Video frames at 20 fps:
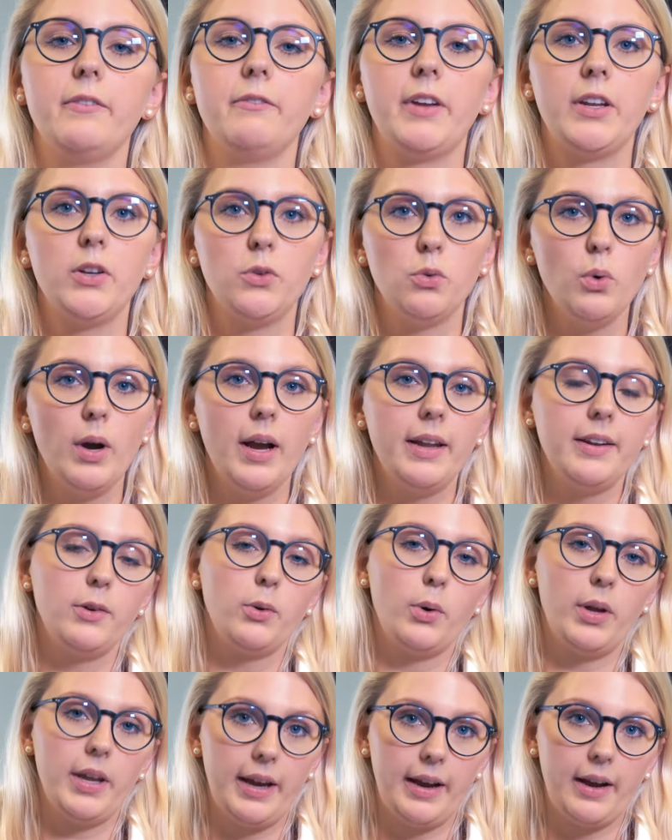Wenn du eine
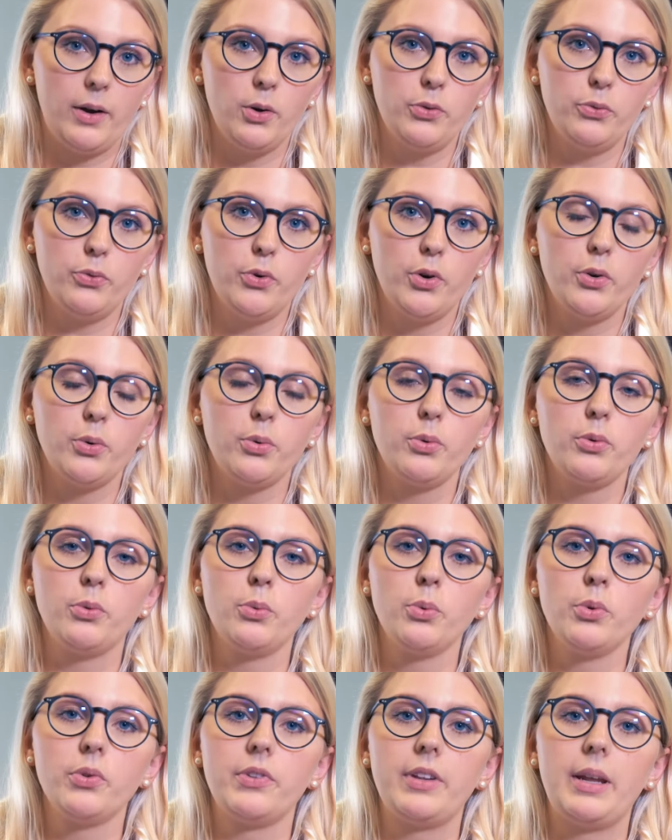neue Herausforderung
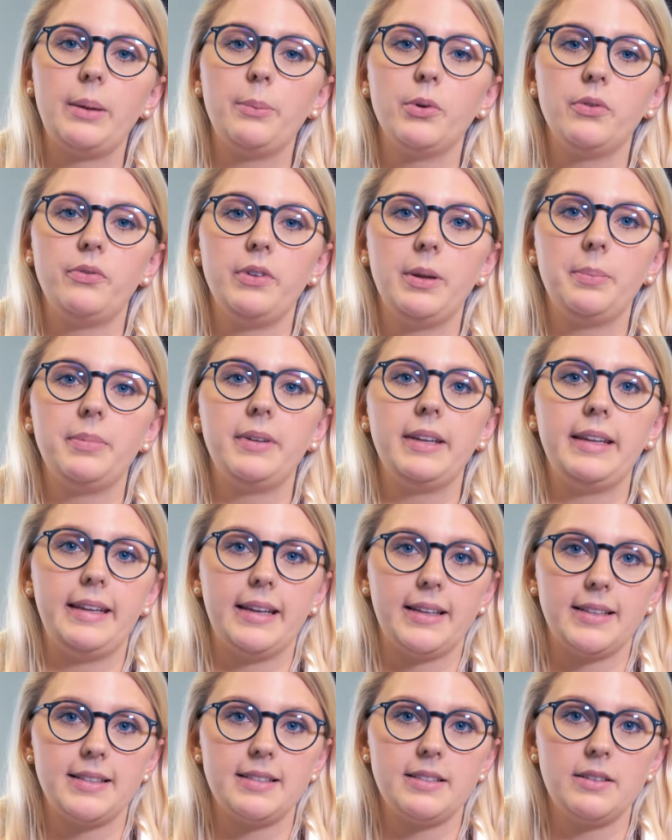suchst, dann bewirb dich
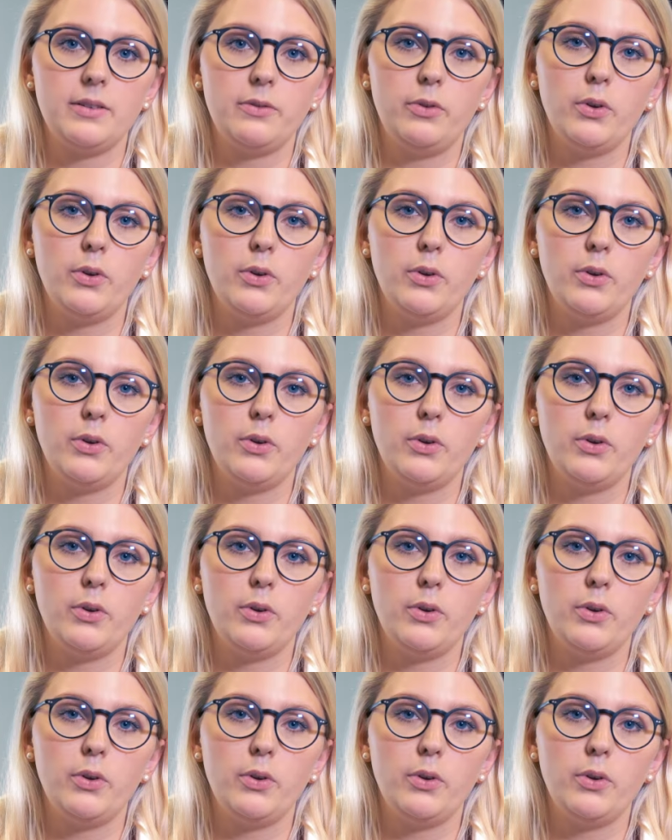jetzt.